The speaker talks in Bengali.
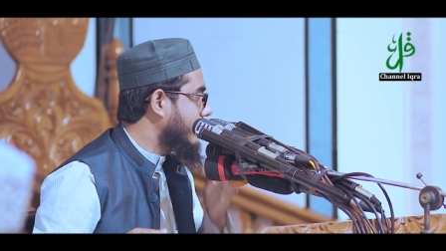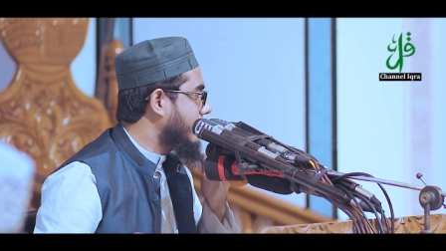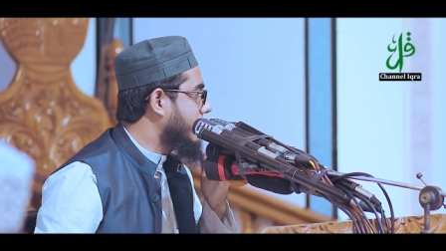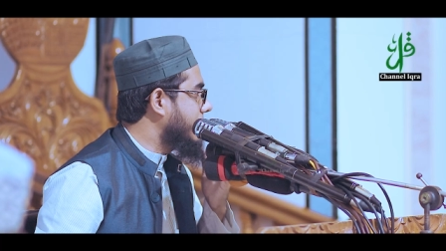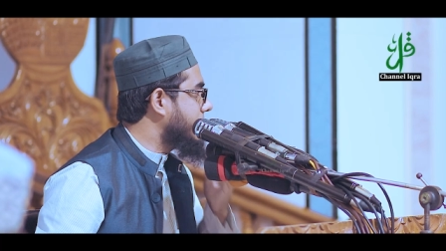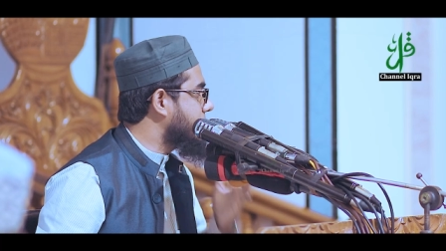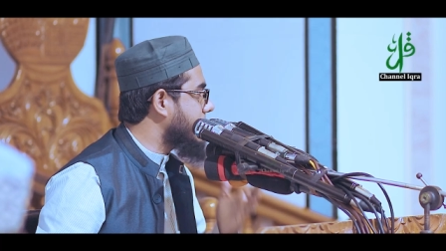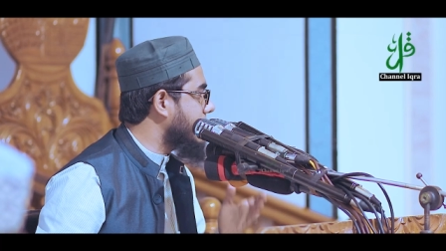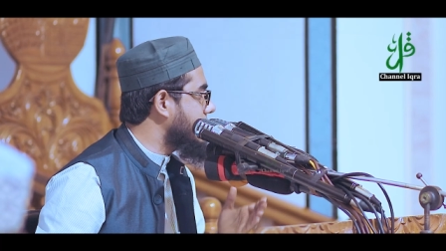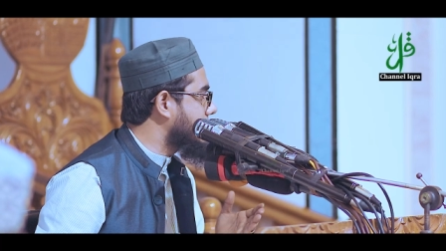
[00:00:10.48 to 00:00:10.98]

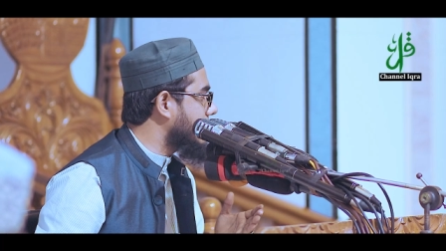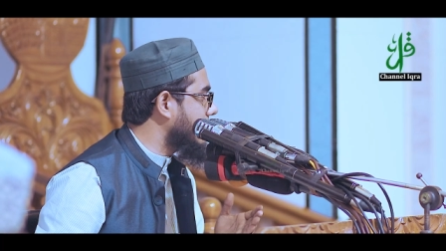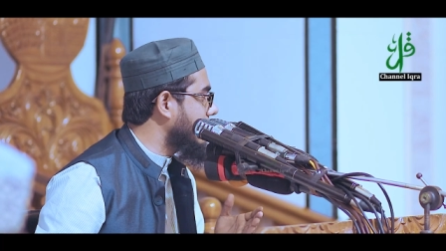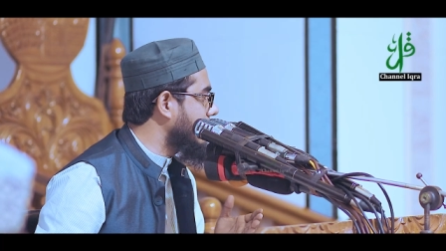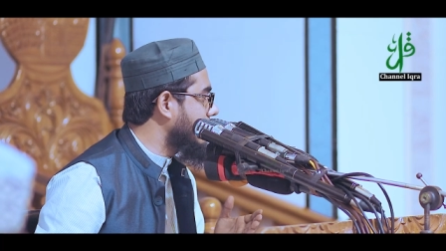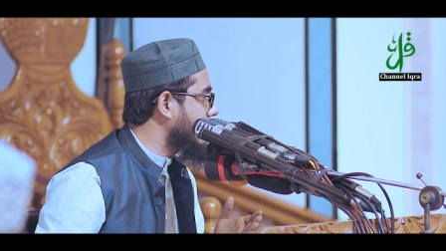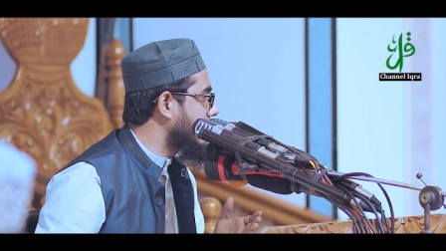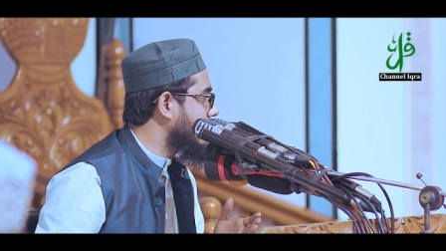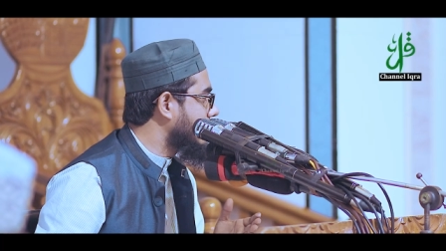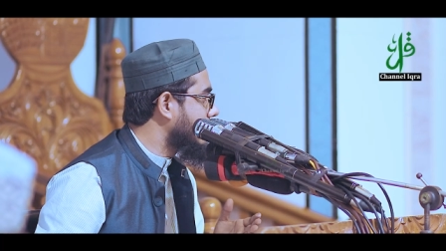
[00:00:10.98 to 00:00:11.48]
কি চাইছেন
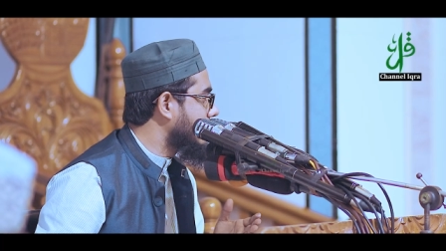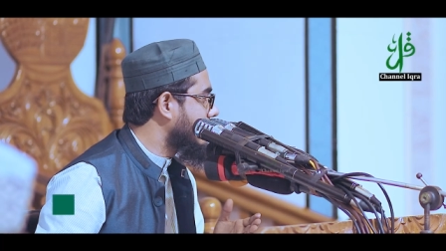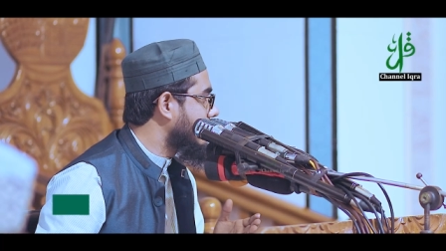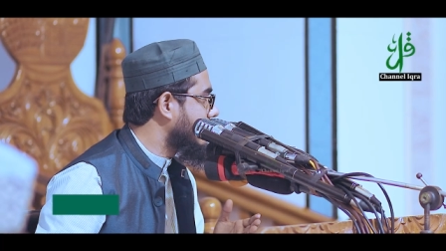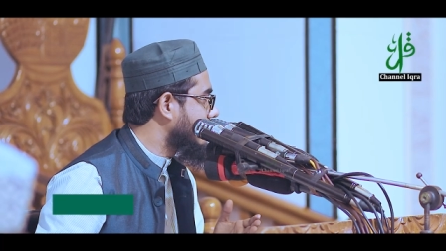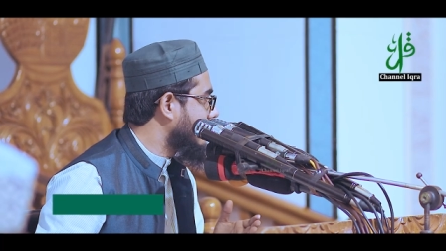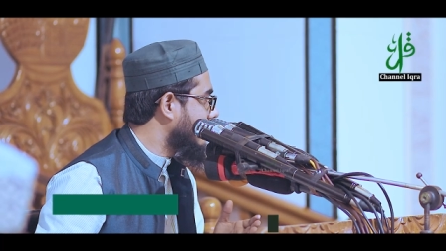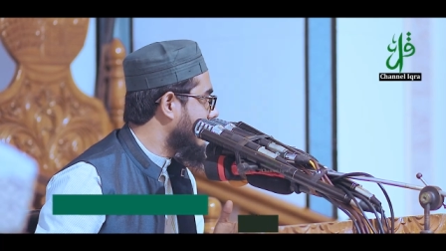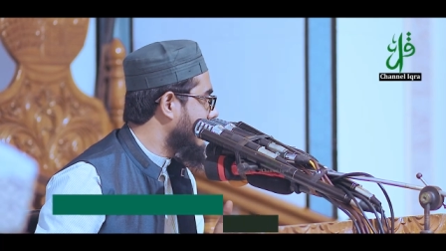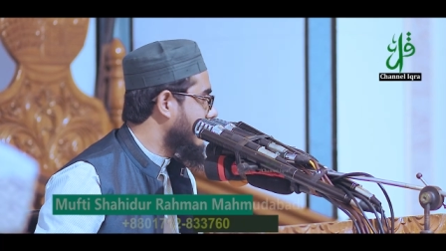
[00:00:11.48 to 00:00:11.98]

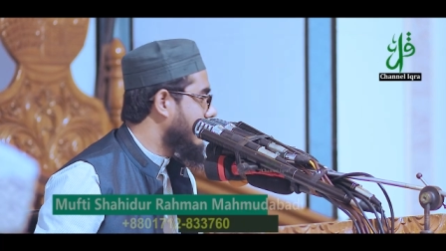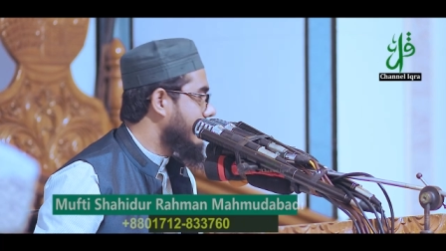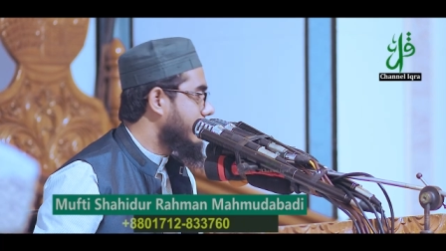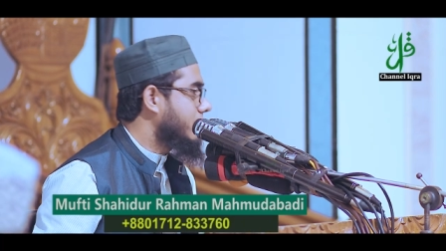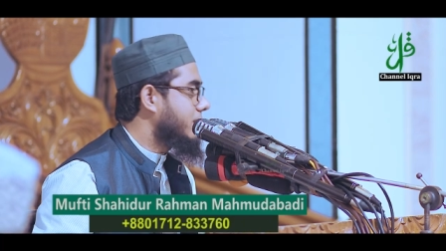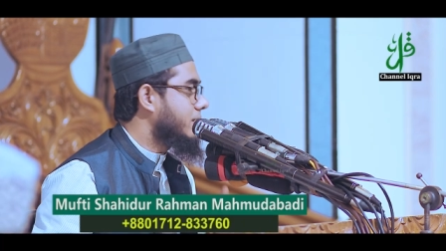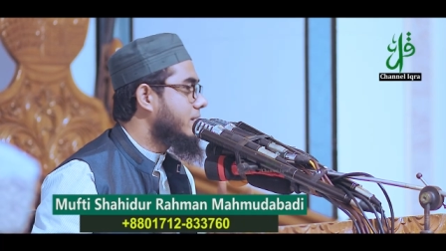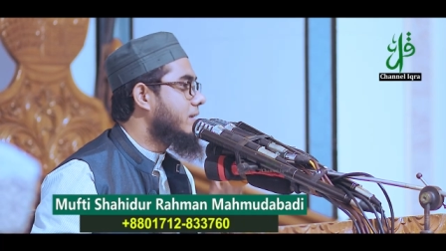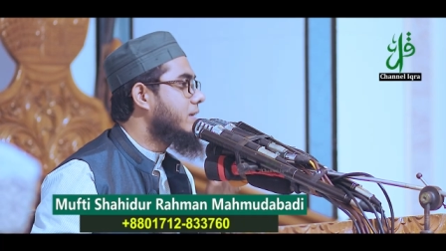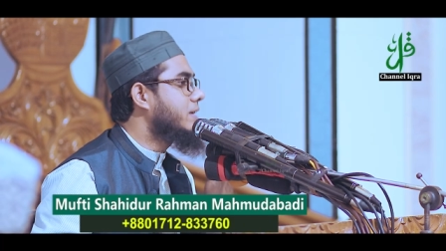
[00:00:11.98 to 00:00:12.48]

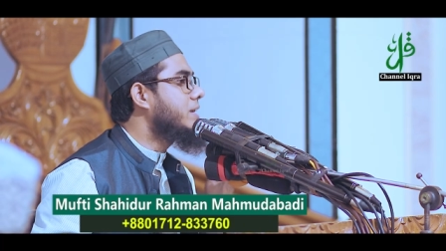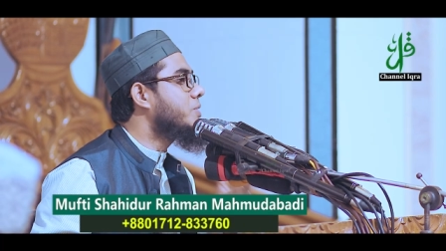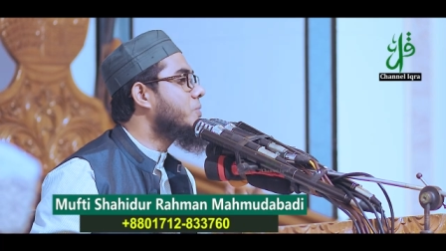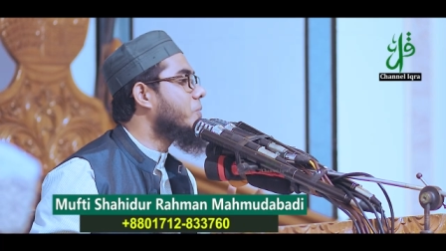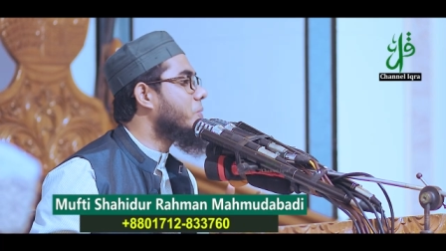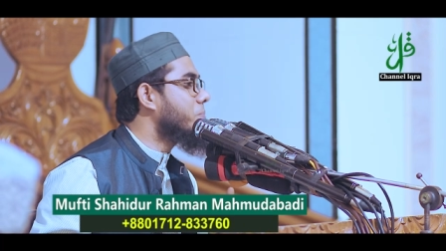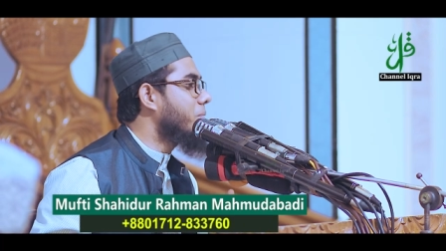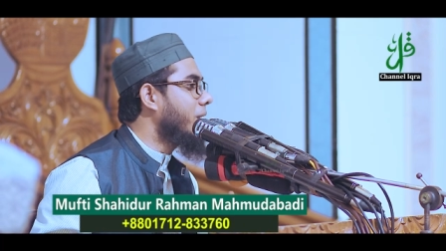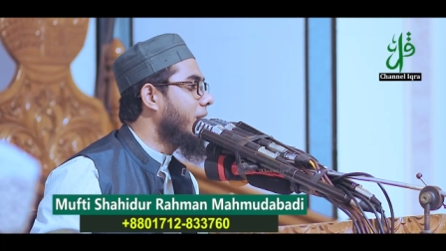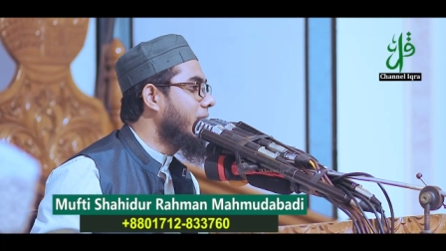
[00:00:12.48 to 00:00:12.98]
কি
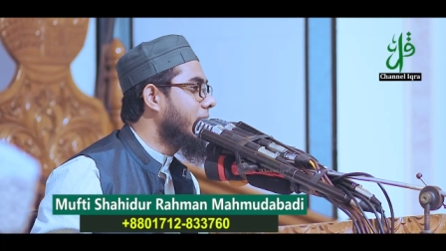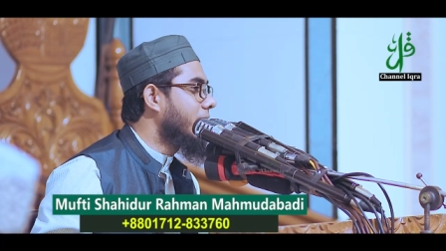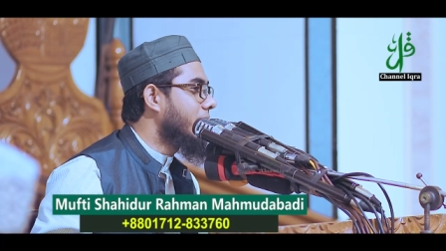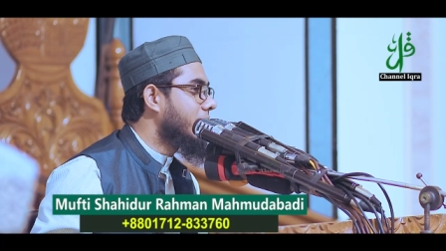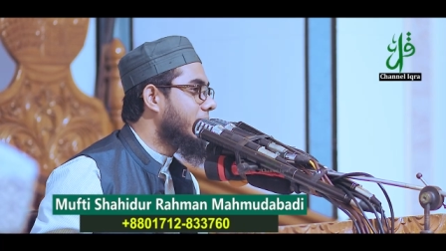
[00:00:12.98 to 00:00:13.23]
করবেন